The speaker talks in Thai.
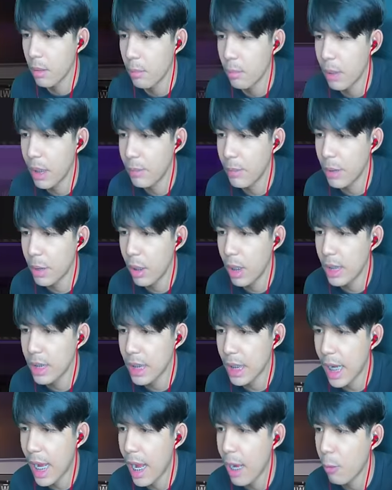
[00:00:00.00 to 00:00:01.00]
เปิดไปด้วยส
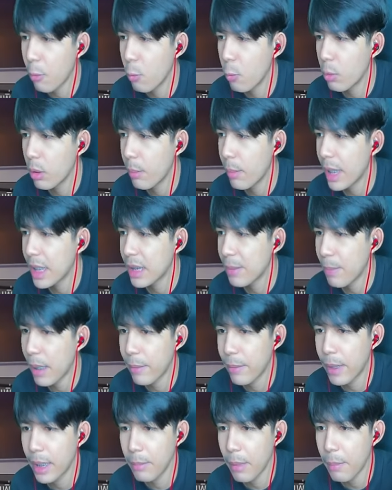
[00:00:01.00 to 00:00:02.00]
กากูได้มาห้าสิบแปด
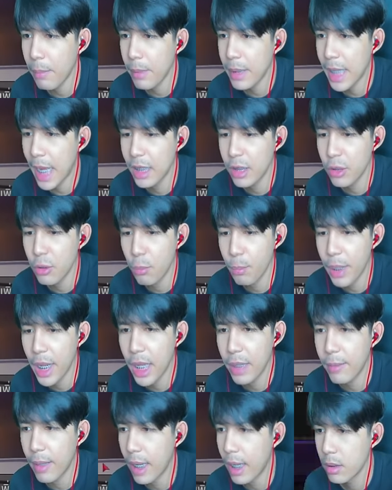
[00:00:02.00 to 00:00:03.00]
อันแม่งมีแต่อันสมเพศ
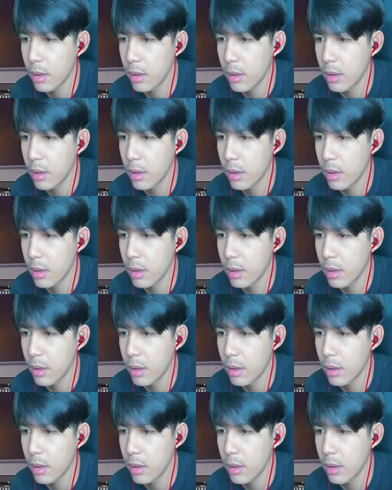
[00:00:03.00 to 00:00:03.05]
ว่ะ